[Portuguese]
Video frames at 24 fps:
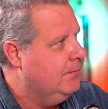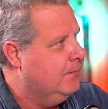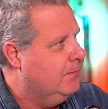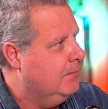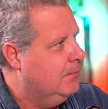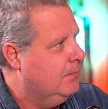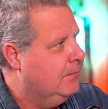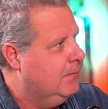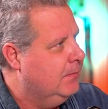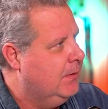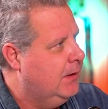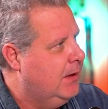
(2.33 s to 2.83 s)

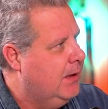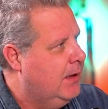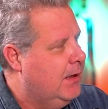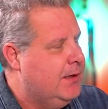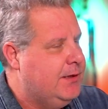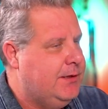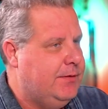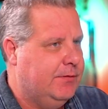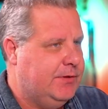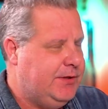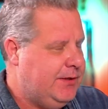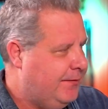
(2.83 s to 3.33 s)
Faz valer.
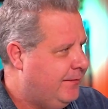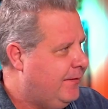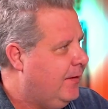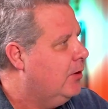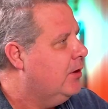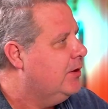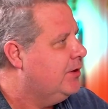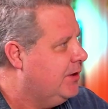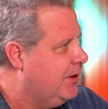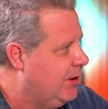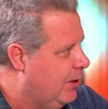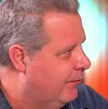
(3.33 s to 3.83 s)
Se você falou
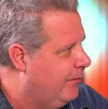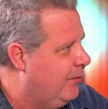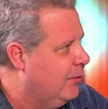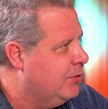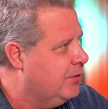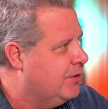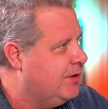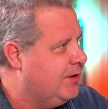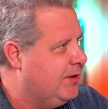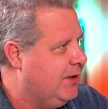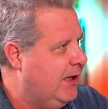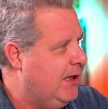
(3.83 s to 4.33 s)
assim, eu vou no
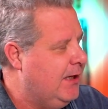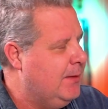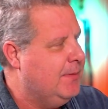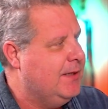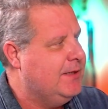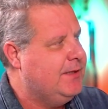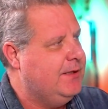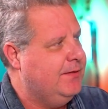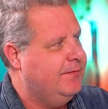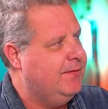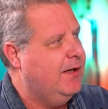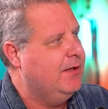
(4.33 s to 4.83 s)
cinema,
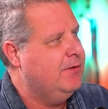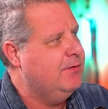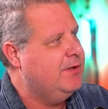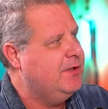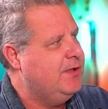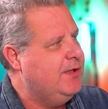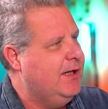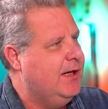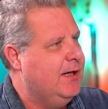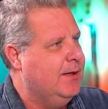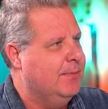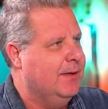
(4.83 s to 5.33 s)
você vai no
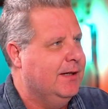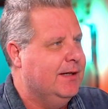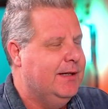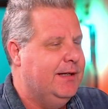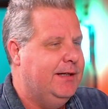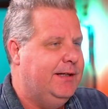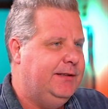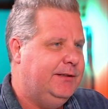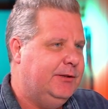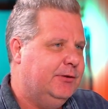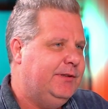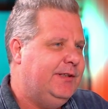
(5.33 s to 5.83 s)
cinema.
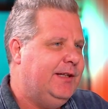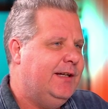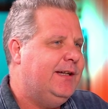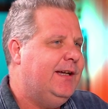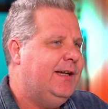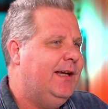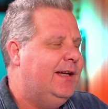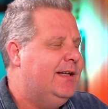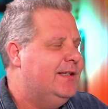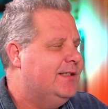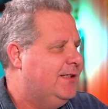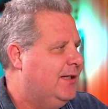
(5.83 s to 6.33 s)
Então tem
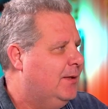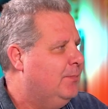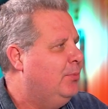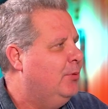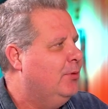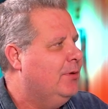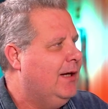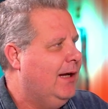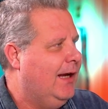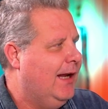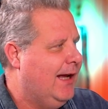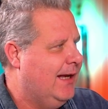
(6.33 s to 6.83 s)
aquele exemplo
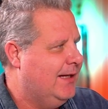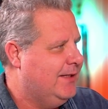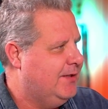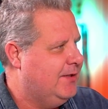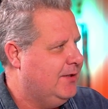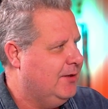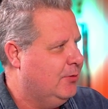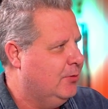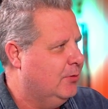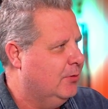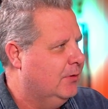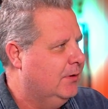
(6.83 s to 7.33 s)

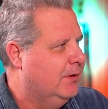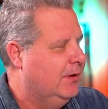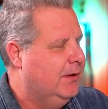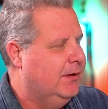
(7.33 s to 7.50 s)
clássico.